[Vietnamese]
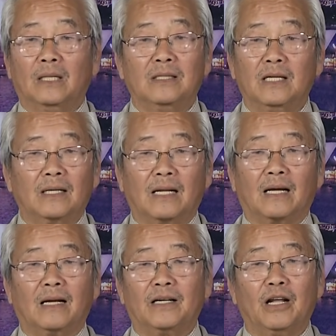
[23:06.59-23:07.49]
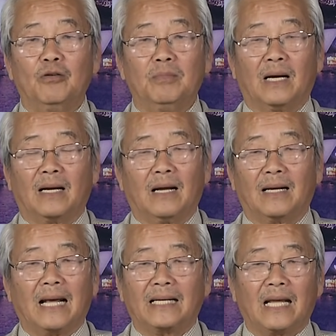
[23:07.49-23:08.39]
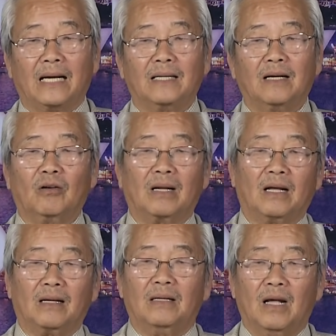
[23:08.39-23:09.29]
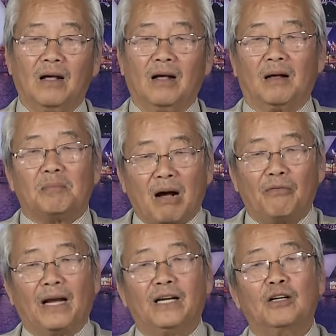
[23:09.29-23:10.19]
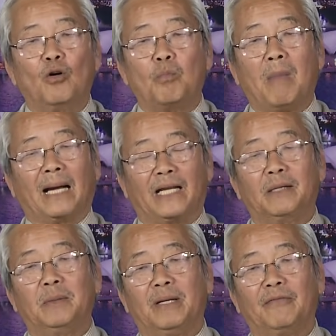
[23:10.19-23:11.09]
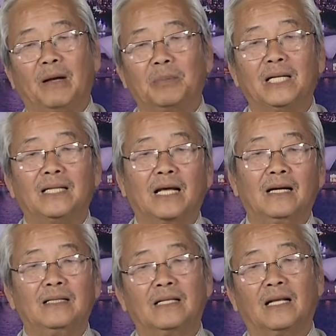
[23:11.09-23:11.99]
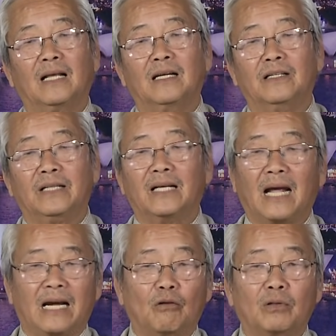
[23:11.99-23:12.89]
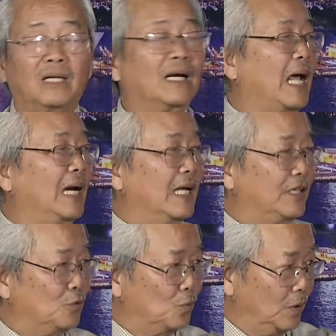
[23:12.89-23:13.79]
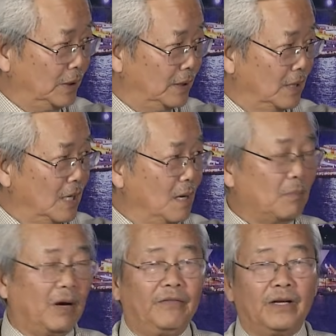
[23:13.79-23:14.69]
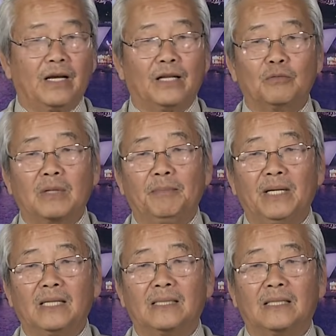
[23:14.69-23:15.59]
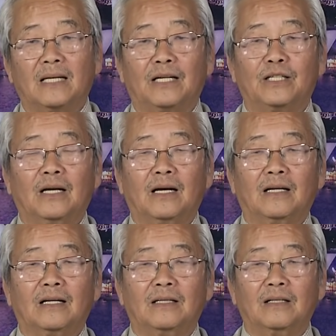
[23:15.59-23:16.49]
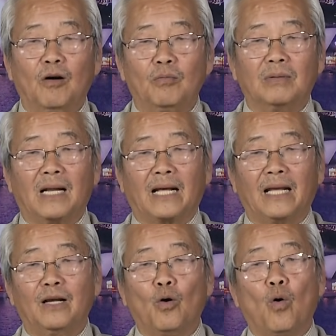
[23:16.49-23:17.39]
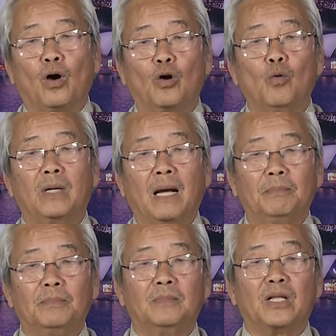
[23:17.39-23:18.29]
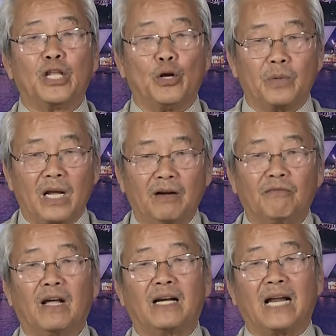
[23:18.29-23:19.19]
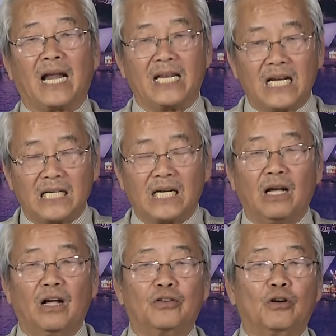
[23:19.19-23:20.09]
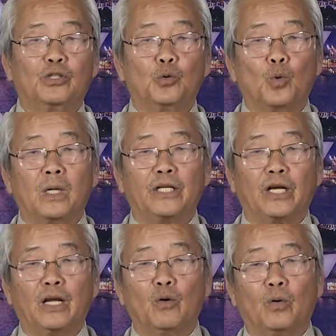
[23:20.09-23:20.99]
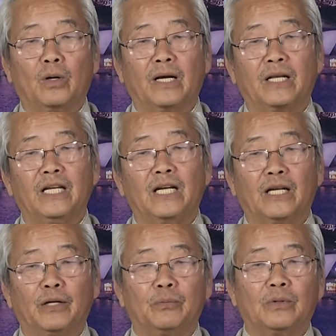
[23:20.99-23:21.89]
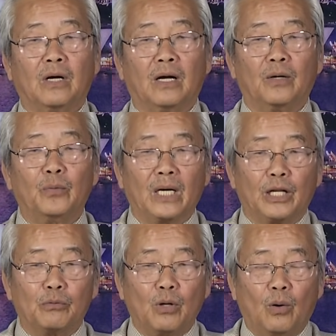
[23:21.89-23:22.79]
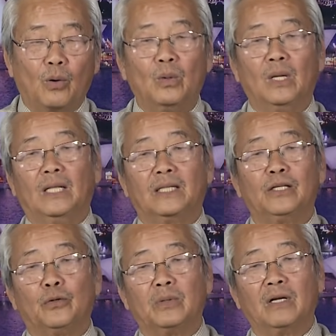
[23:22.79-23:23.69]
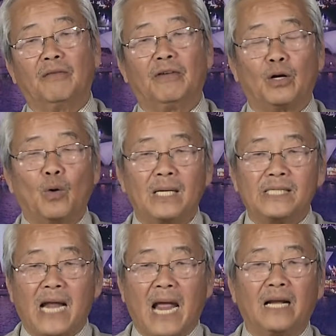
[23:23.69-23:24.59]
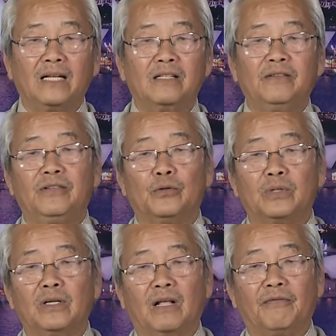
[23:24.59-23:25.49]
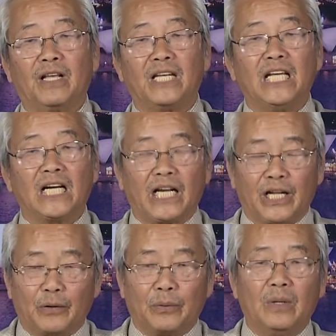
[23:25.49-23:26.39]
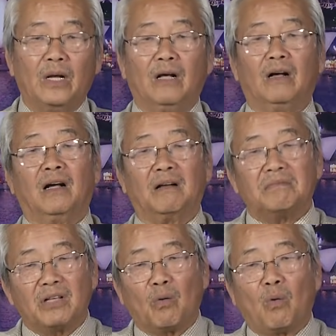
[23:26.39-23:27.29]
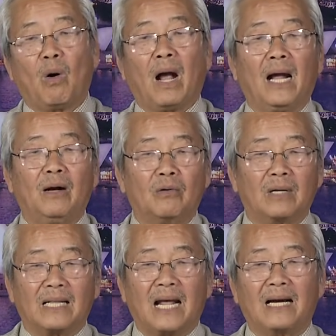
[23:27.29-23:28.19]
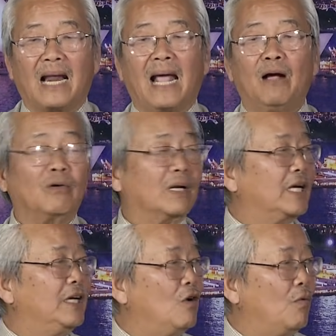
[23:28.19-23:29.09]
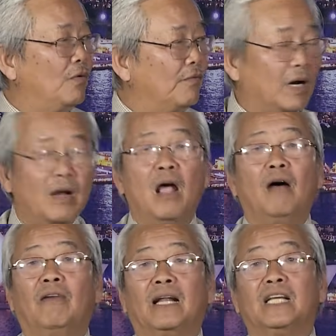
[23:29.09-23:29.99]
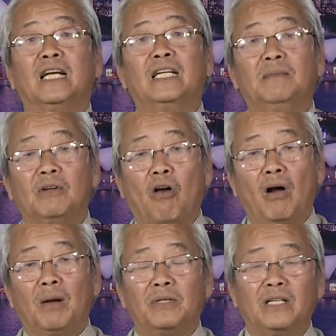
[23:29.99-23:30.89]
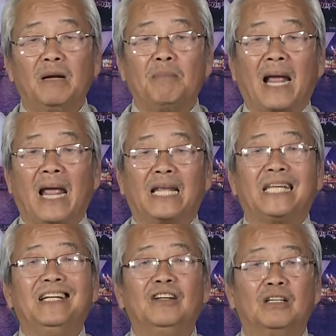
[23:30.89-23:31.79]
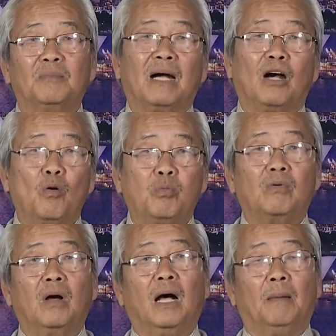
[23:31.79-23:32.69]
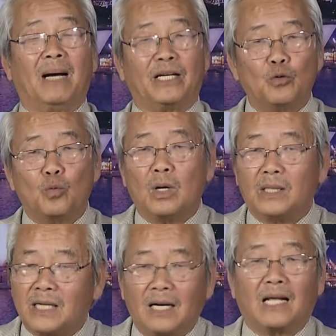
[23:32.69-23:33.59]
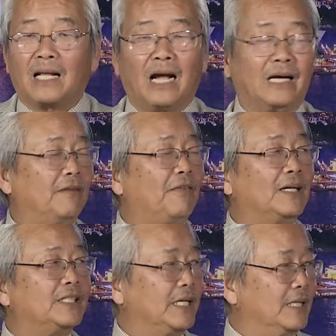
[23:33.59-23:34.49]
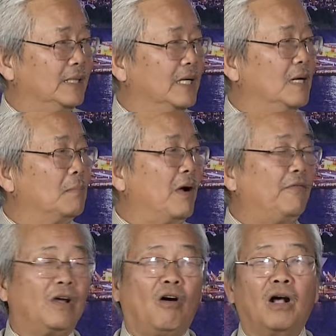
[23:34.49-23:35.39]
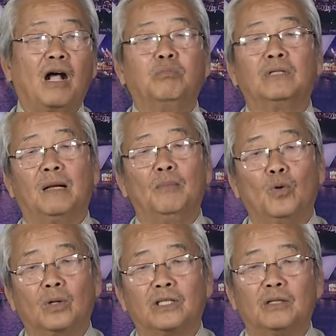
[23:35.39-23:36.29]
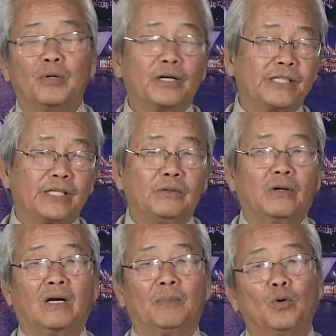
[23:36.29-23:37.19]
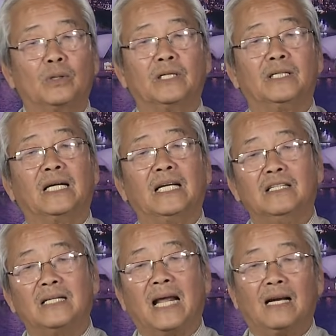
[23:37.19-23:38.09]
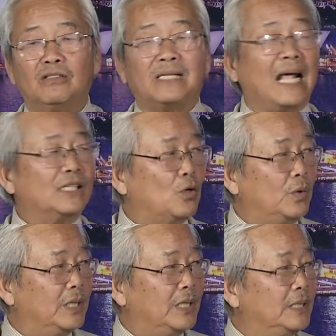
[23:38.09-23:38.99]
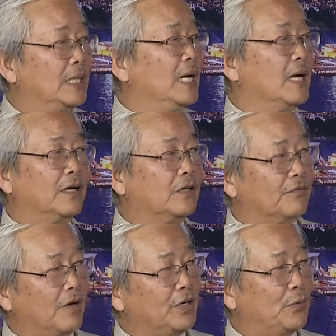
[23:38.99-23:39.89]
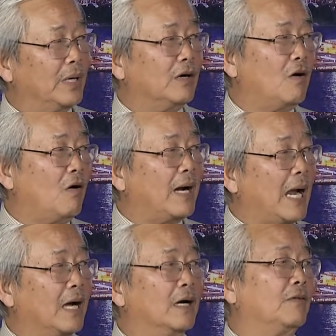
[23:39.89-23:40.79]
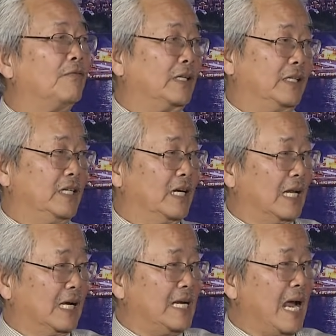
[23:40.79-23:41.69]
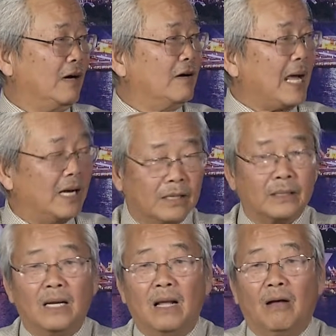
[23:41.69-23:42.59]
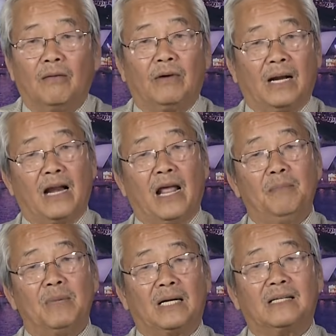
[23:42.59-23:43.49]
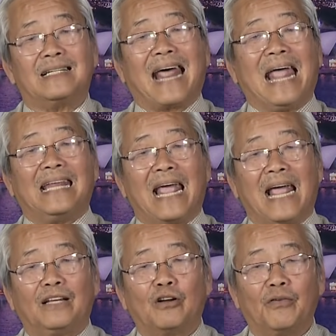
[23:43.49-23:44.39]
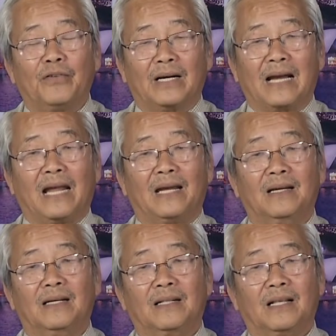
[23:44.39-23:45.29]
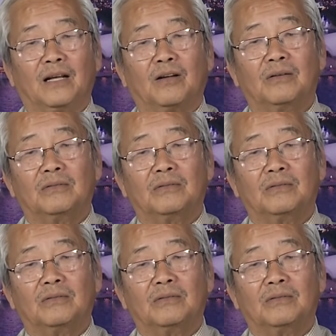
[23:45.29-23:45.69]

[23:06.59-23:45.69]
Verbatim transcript: Thứ nhất là nếu mà ngăn chặn hoặc là À, bao vây nước Úc bằng những cái biện pháp kinh tế đó thì cái người thiệt hại đầu tiên lại là Trung Quốc bởi vì à, chúng ta biết rằng là à, Úc là cái nguồn cung cấp nhiều nhất và rẻ nhất cho Trung Quốc những cái nguồn nhiên liệu uh, nguyên liệu thô, thí dụ như là về khoáng sản, thí dụ như là về nhiên liệu uh, dầu hỏa hoặc là than đá hoặc là khí đốt vân vân và những đó là những cái mặt hàng chiến lược mà Úc à, mà Trung Quốc rất là cần để phát triển bởi vì họ không thể mua từ Brazil hoặc là mua từ những cái nước khác nó xa xôi hơn cái đường vận chuyển nó khó khăn hơn và dĩ nhiên là cái giá nó đắt hơn và để mà trả giá cho cái việc này thì